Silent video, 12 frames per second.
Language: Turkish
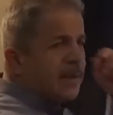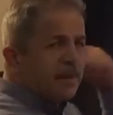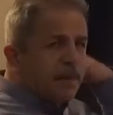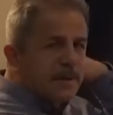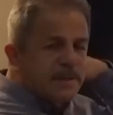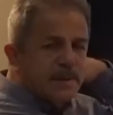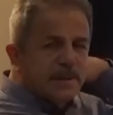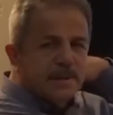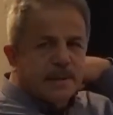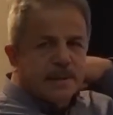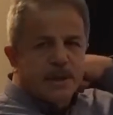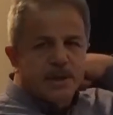tepesi
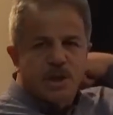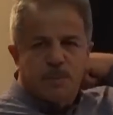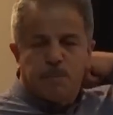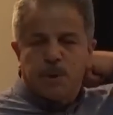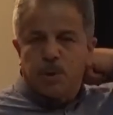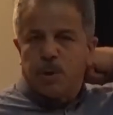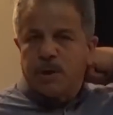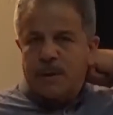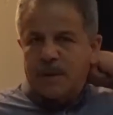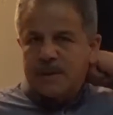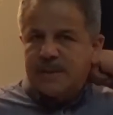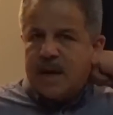stratejik bir
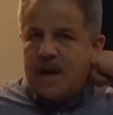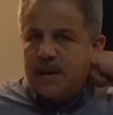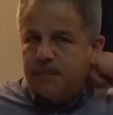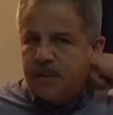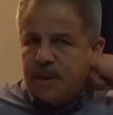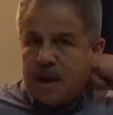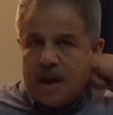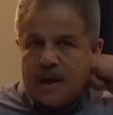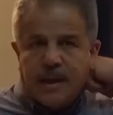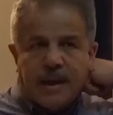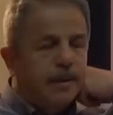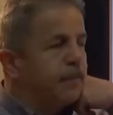öneme sahipti.
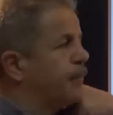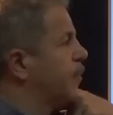Aynen.